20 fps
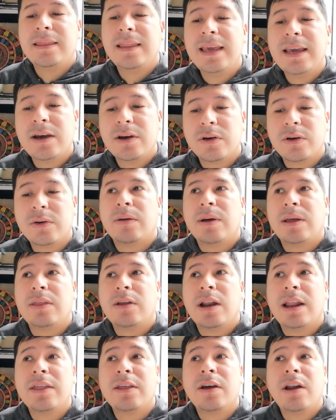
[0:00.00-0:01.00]
dijo
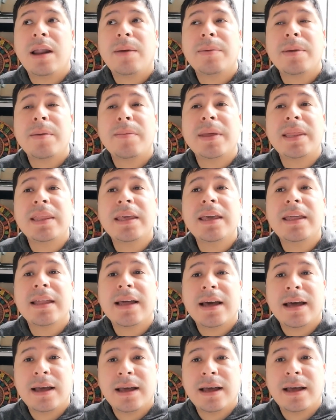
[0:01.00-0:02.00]
cuando le dio la
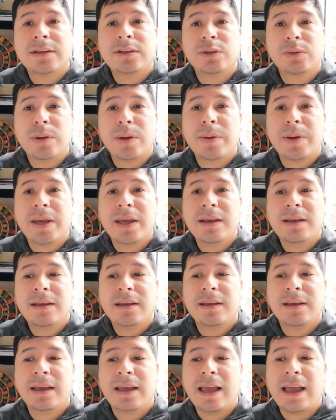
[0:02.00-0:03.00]
bienvenida a su bebé
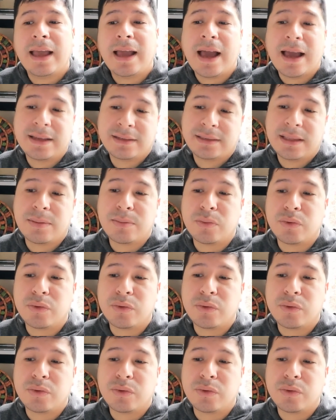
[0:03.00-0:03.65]
a este